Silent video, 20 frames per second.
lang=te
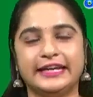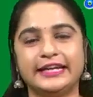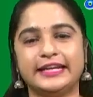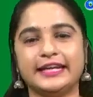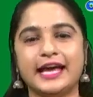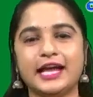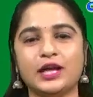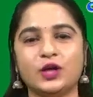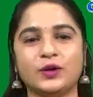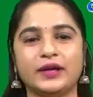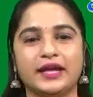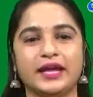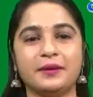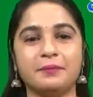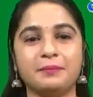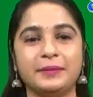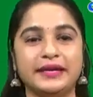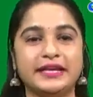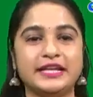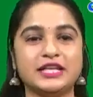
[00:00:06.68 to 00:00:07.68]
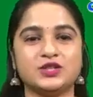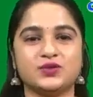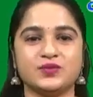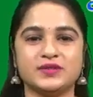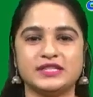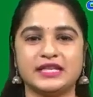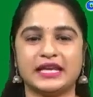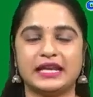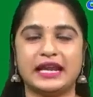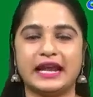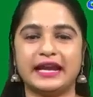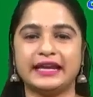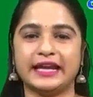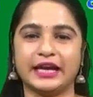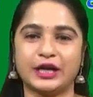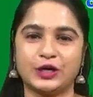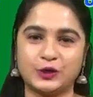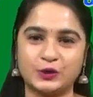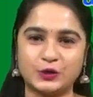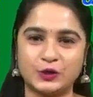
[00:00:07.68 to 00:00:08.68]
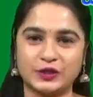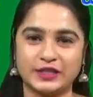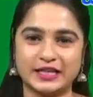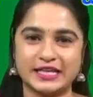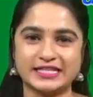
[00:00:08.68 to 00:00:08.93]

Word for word: ఇండియాలోనే మినీ స్విట్జర్లాండ్ ఎక్కడుందో